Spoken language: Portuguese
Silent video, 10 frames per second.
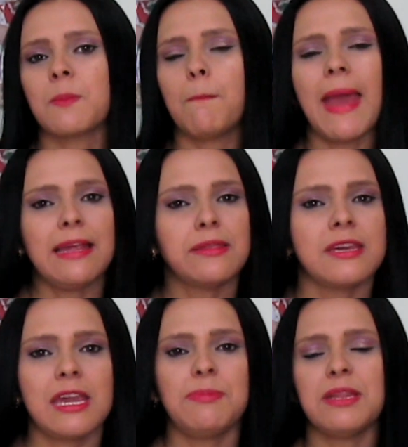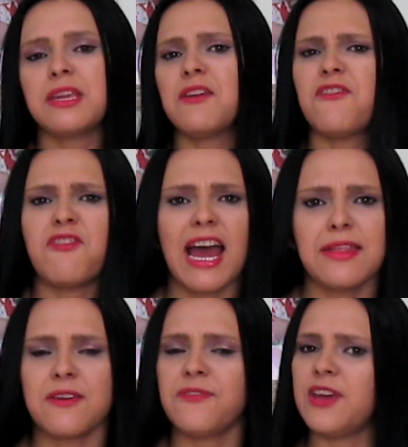bem simples e que
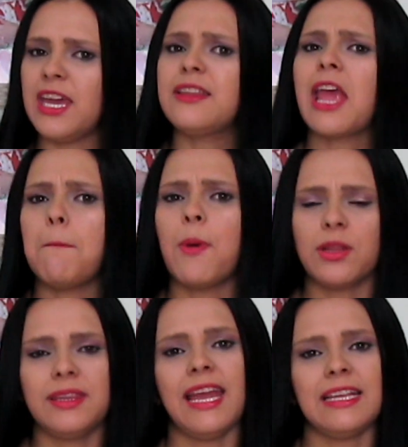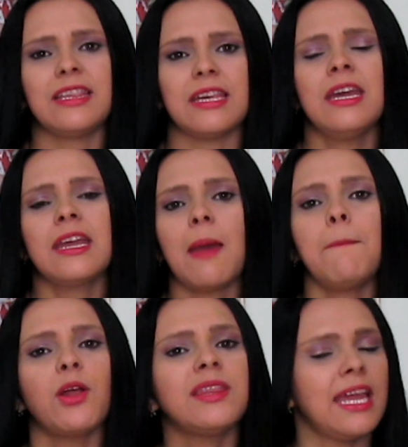faz efeito, que é potente, que é
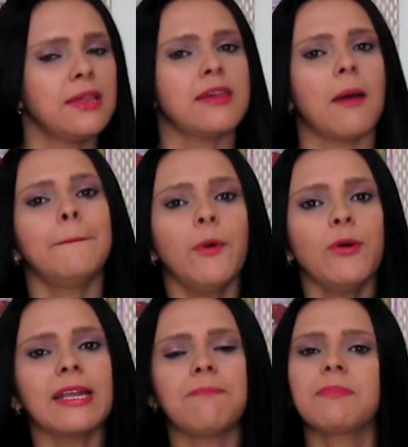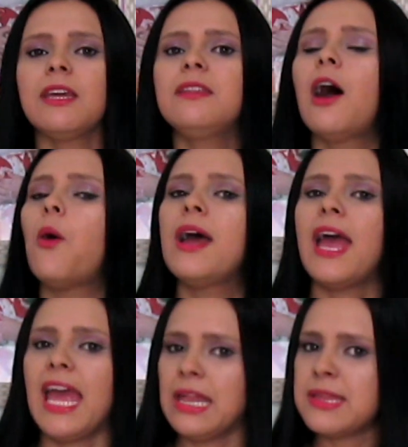potência pura? Então,
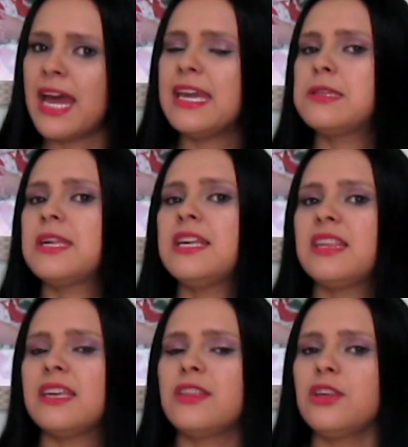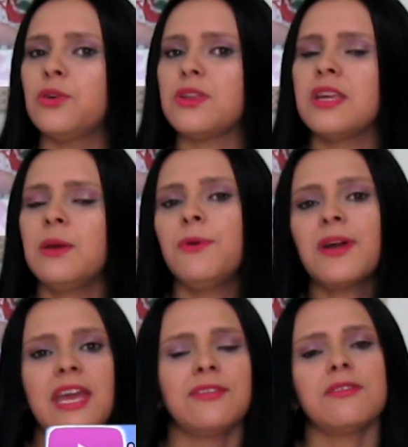essa é a receitinha de hoje.
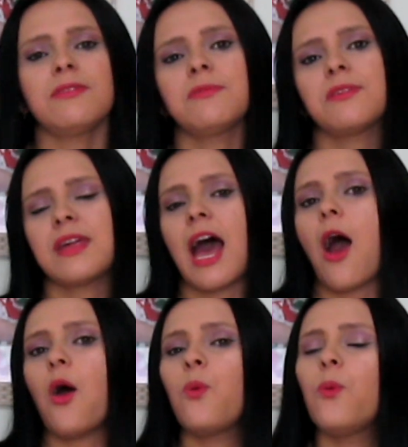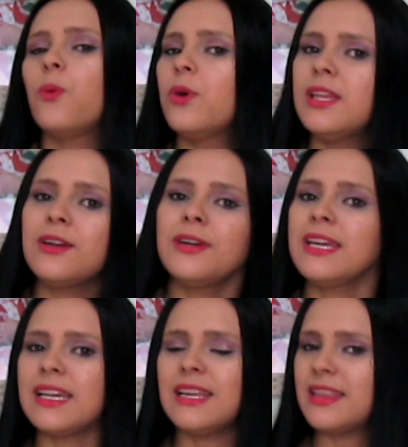Porque nós vamos usar um único
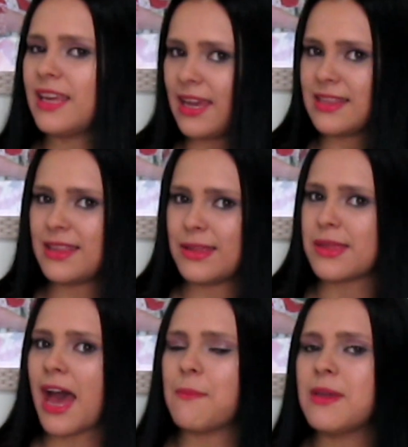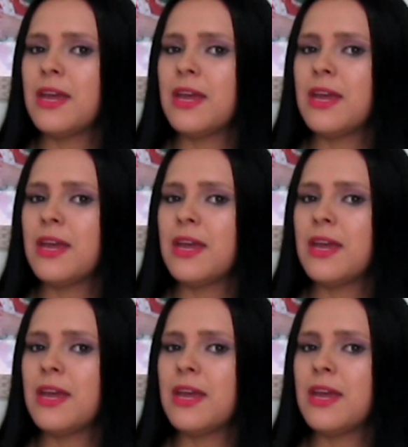ingrediente, sabe?